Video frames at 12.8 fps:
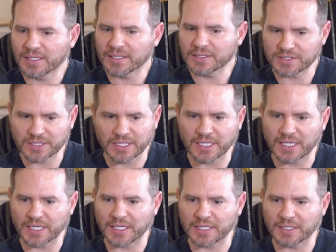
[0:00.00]

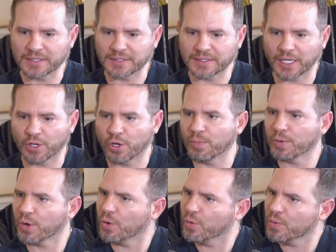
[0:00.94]
si te
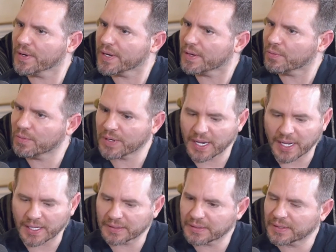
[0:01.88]
cobro un,
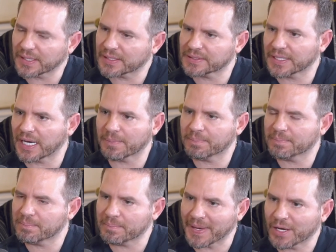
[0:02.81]
una tercera,
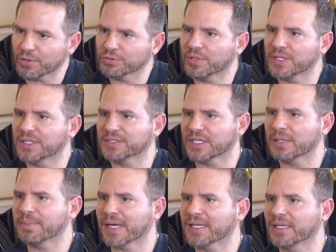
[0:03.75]
menos de una tercera
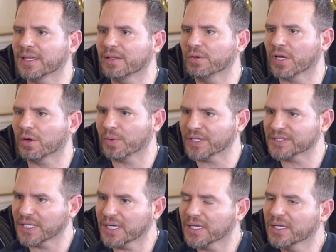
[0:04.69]
parte de lo que
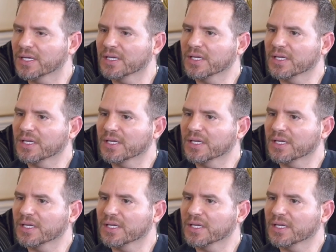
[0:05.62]
cuesta